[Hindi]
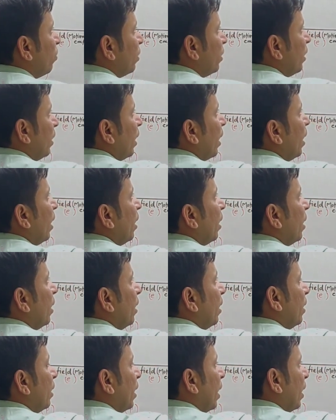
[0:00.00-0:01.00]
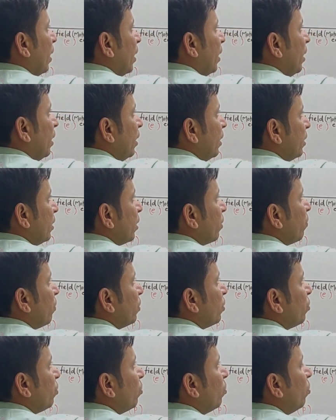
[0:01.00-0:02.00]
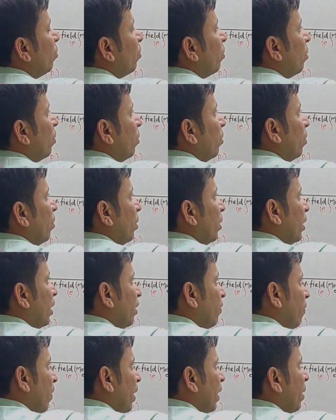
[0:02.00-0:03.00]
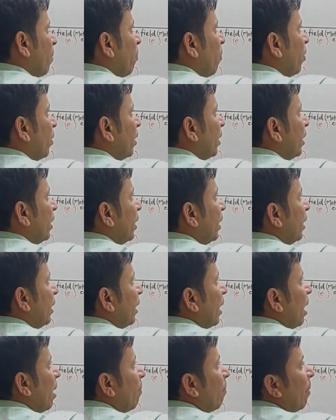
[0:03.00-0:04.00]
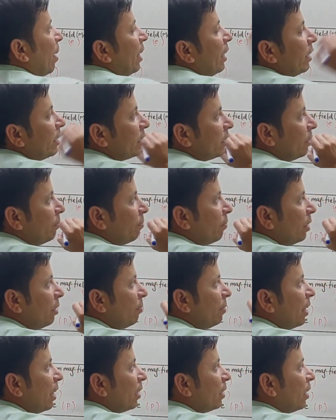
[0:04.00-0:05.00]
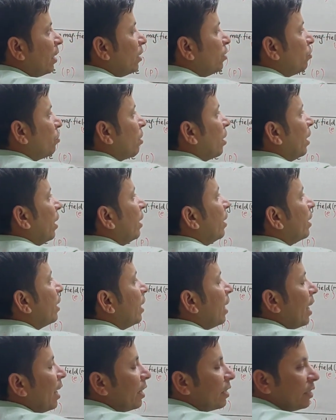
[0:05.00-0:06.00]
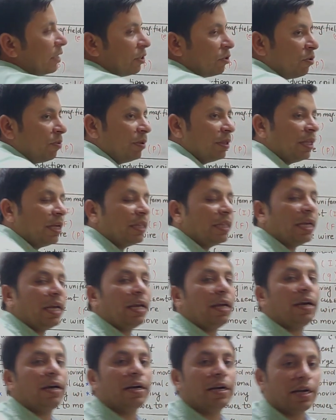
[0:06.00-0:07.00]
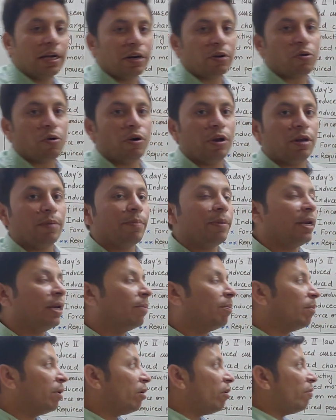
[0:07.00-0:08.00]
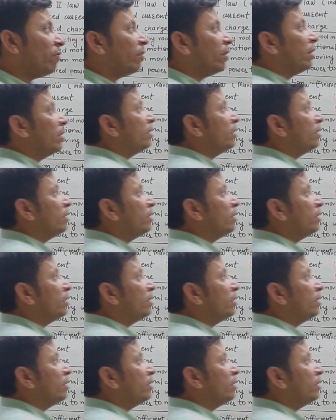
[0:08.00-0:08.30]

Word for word: होती है यानी ई इज इक्वल टू डी फाइव अपॉन डी टी यहाँ माइनस सिंबल भी आता है जो करंट की डायरेक्शन को बताता है अगर कोयल में नंबर ऑफ